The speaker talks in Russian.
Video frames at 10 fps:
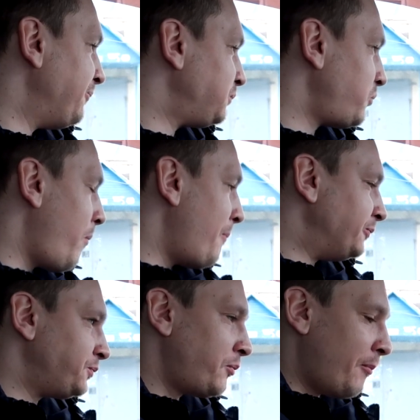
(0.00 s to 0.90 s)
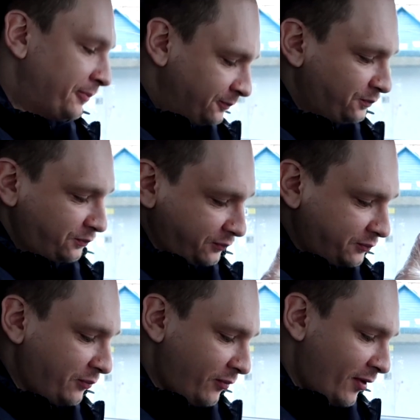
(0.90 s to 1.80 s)
Ну как?
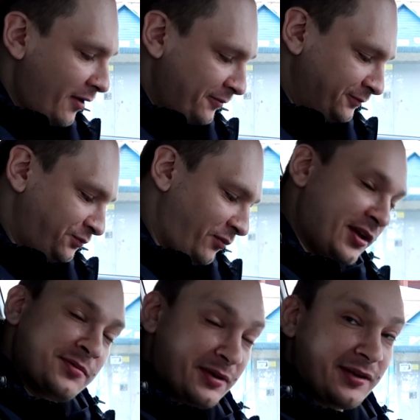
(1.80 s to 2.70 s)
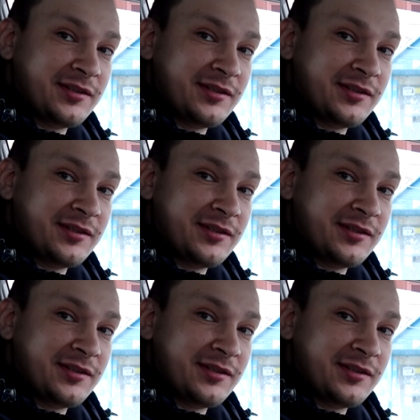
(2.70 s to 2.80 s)
Согласись, пельмени из ну, пакета.